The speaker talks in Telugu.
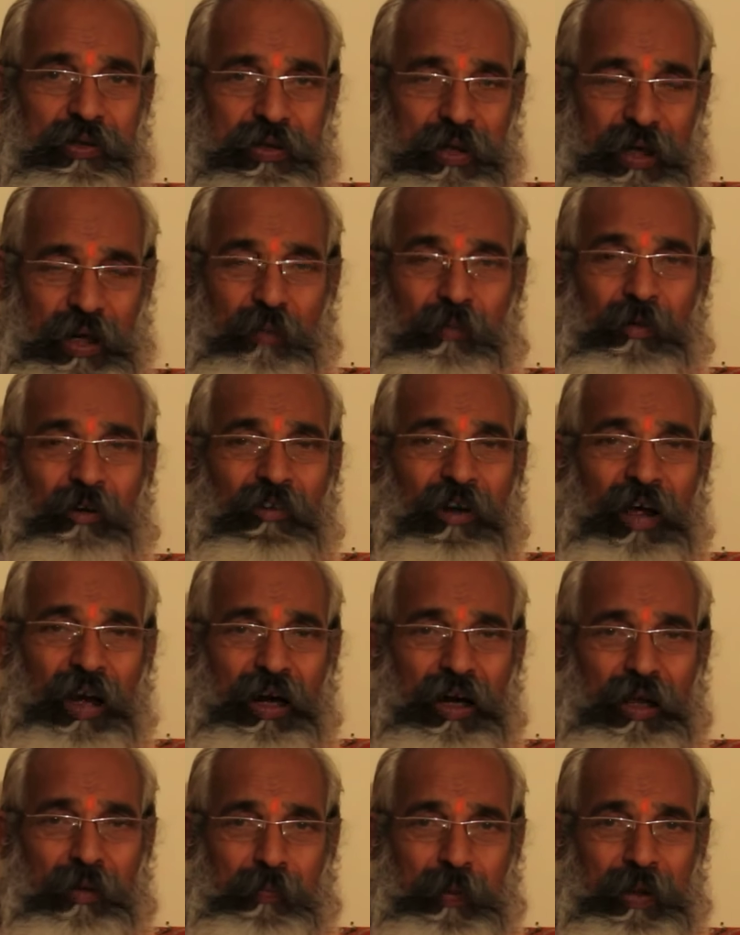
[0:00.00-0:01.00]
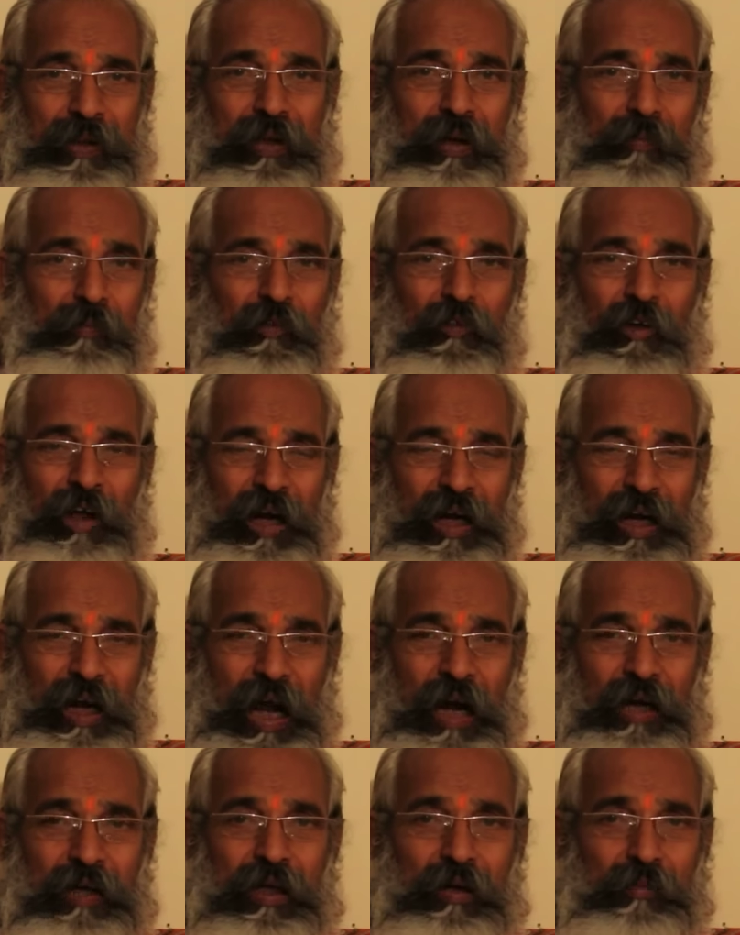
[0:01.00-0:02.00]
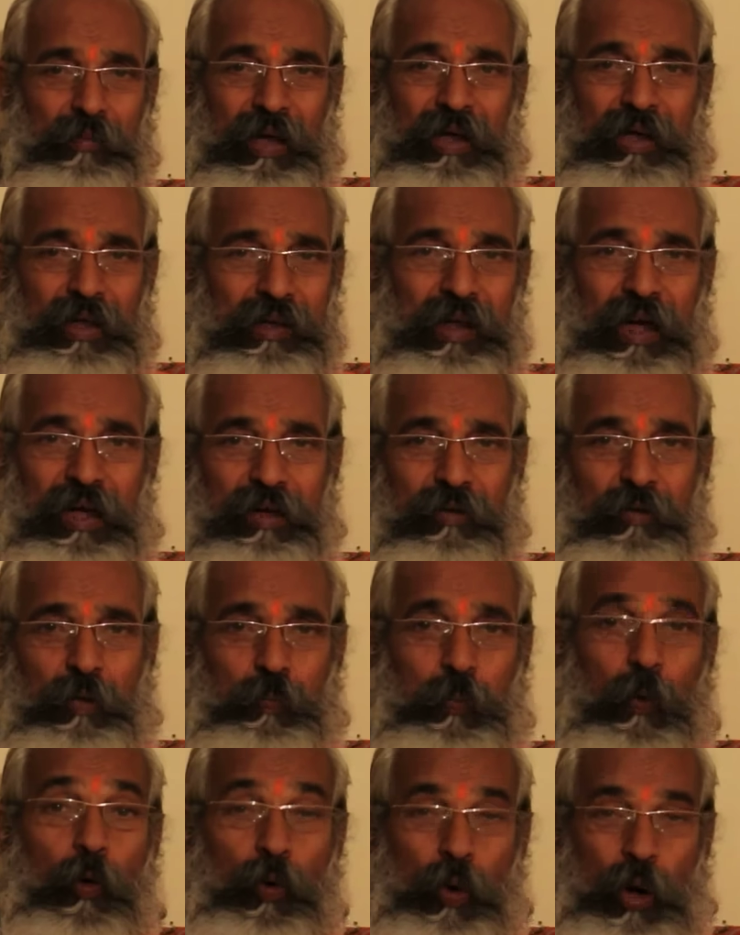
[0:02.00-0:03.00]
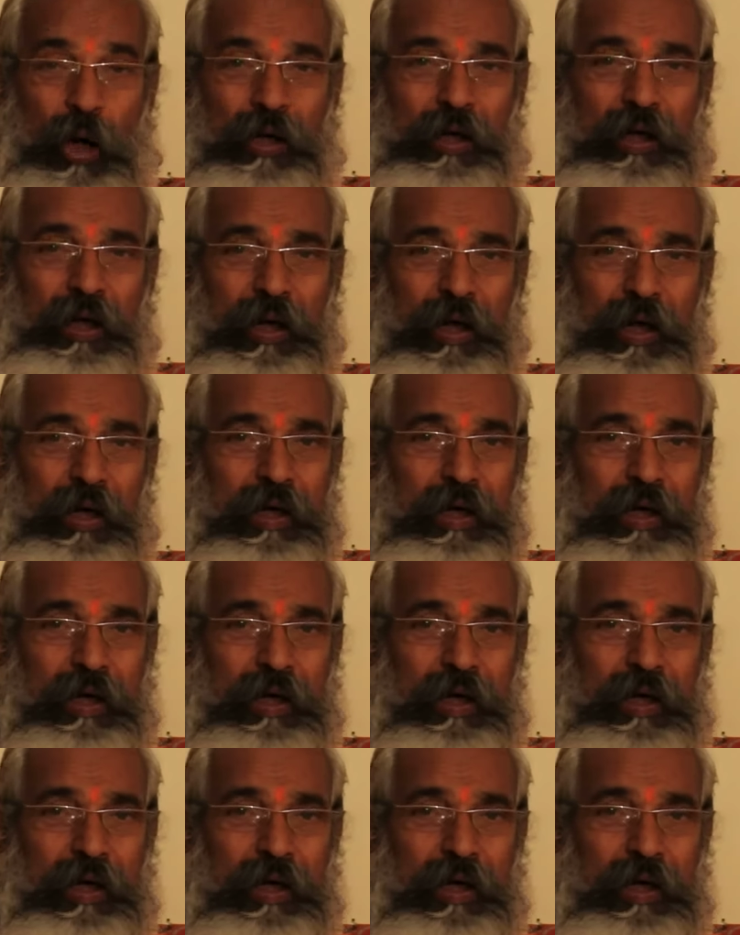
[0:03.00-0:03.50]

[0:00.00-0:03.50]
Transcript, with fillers: చిన్నమ్మవారని పెద్దమ్మవారని ఆట్లమ్మని ఇట్లాంటివి పొంగని